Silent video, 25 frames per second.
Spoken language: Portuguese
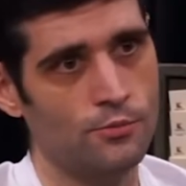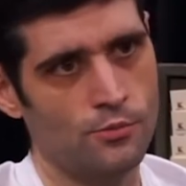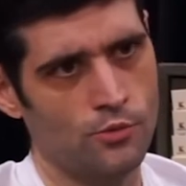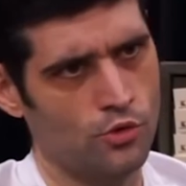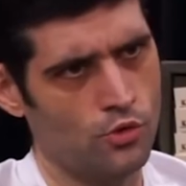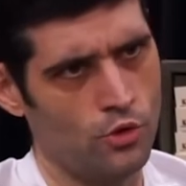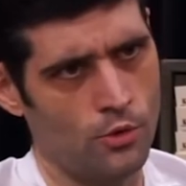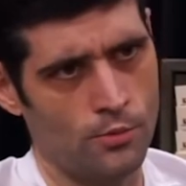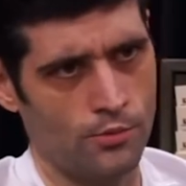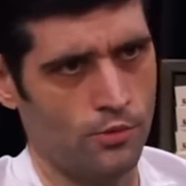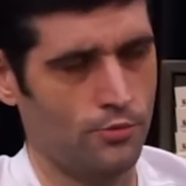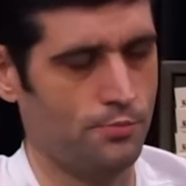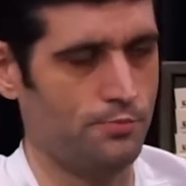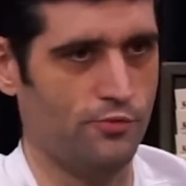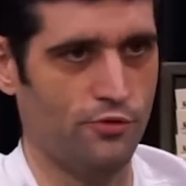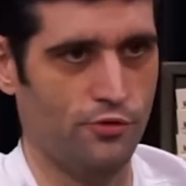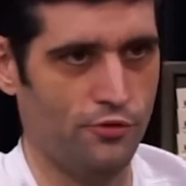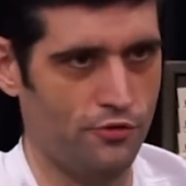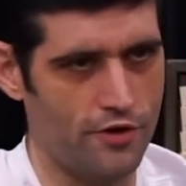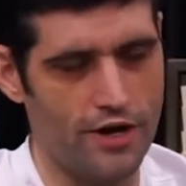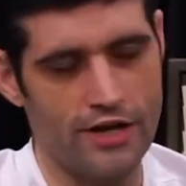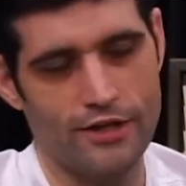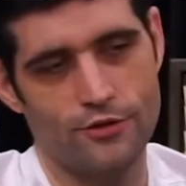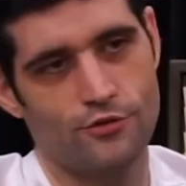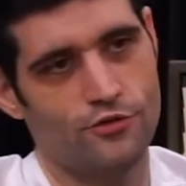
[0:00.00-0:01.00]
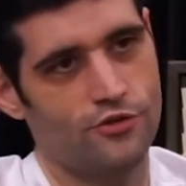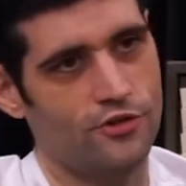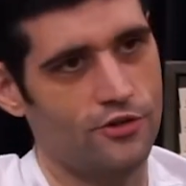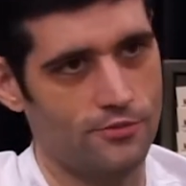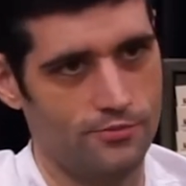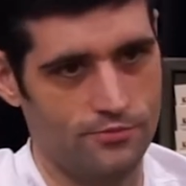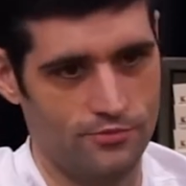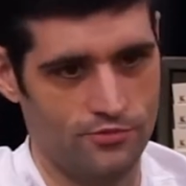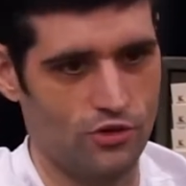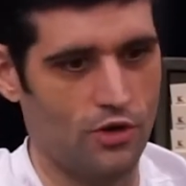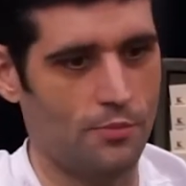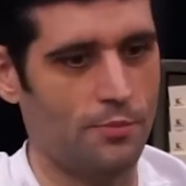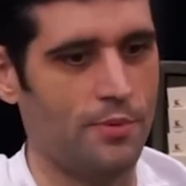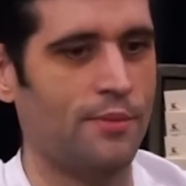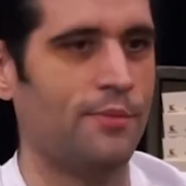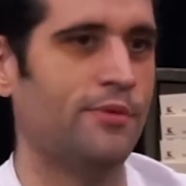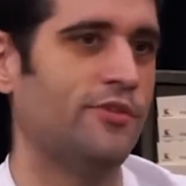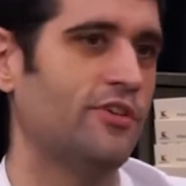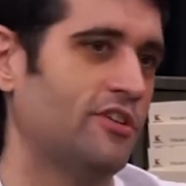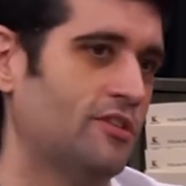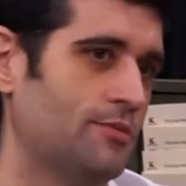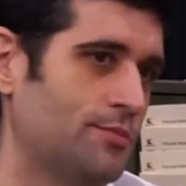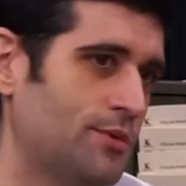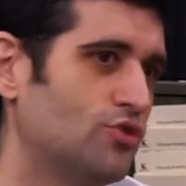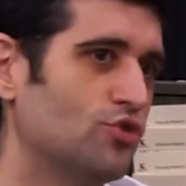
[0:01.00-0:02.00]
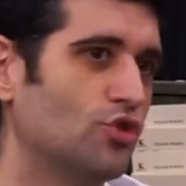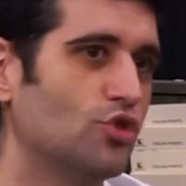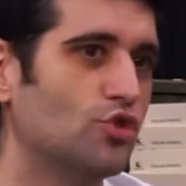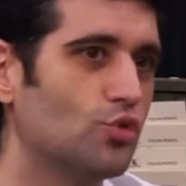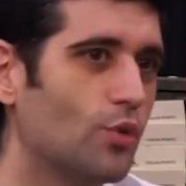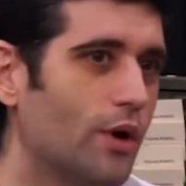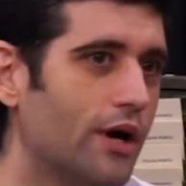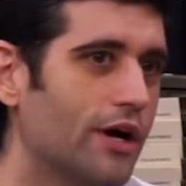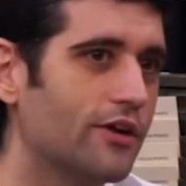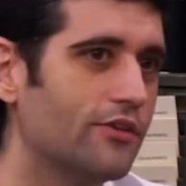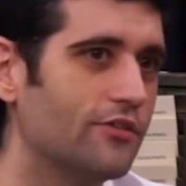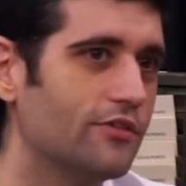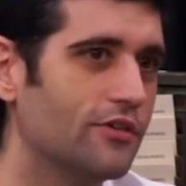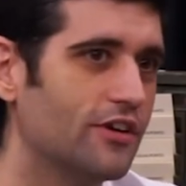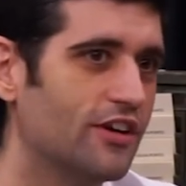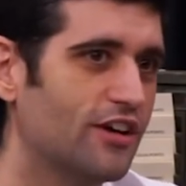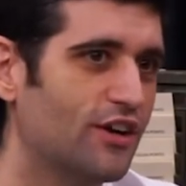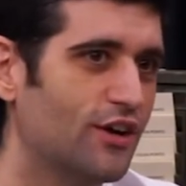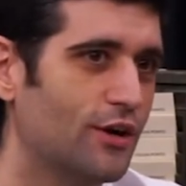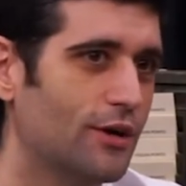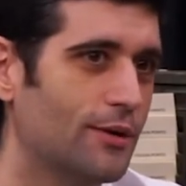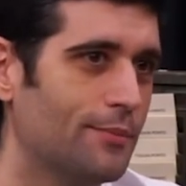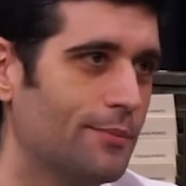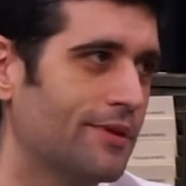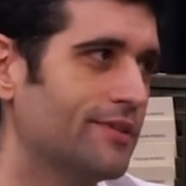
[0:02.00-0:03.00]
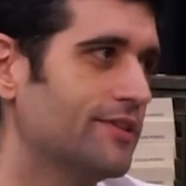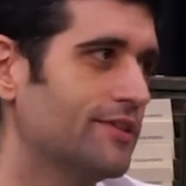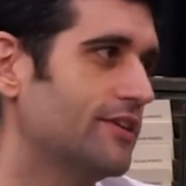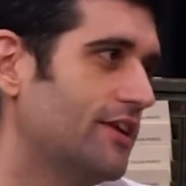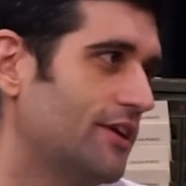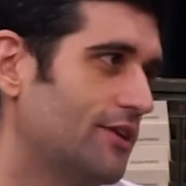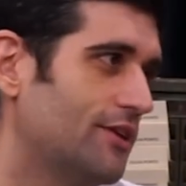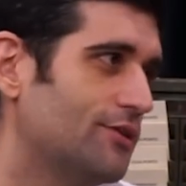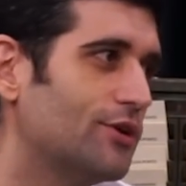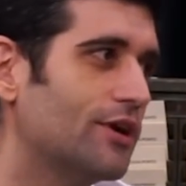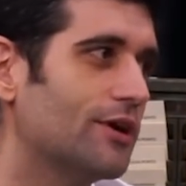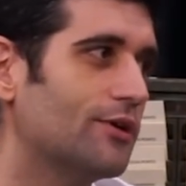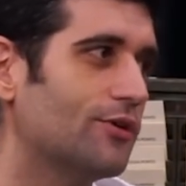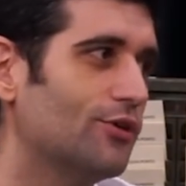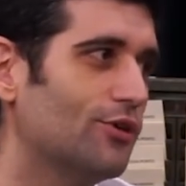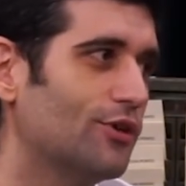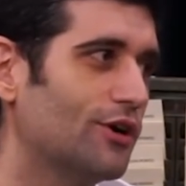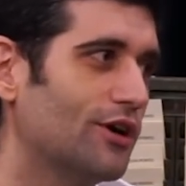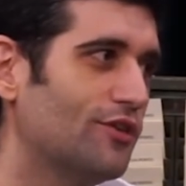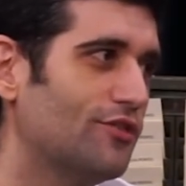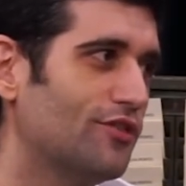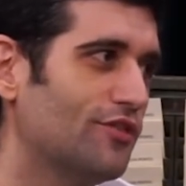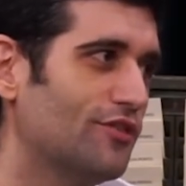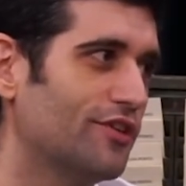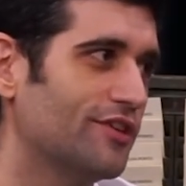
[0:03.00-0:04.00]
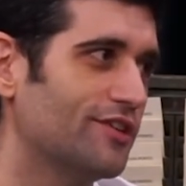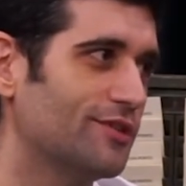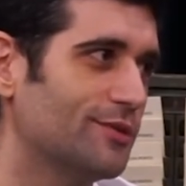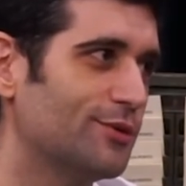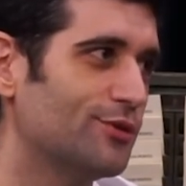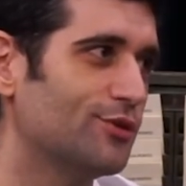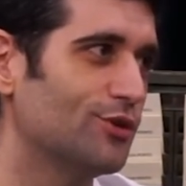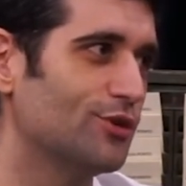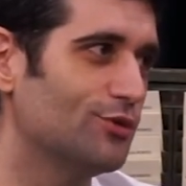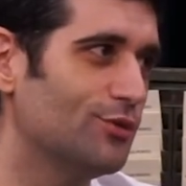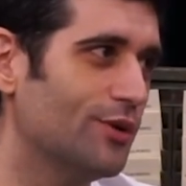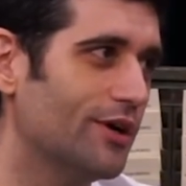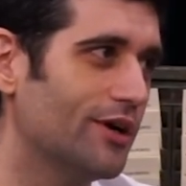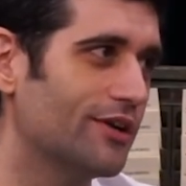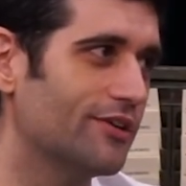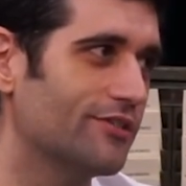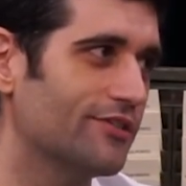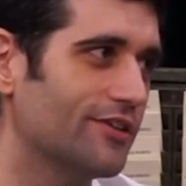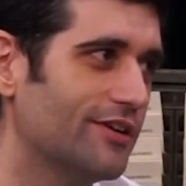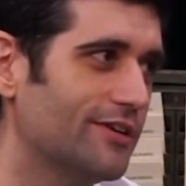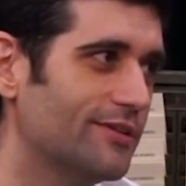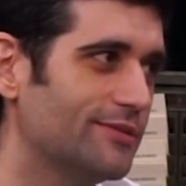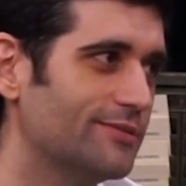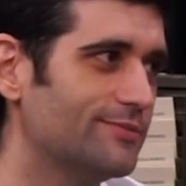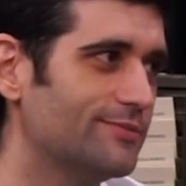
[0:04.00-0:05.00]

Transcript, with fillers: como o fato de só permite acima de 18 anos, mas aí não quer colocar o FIFA acima de 18 mas, anos. Mas né? aí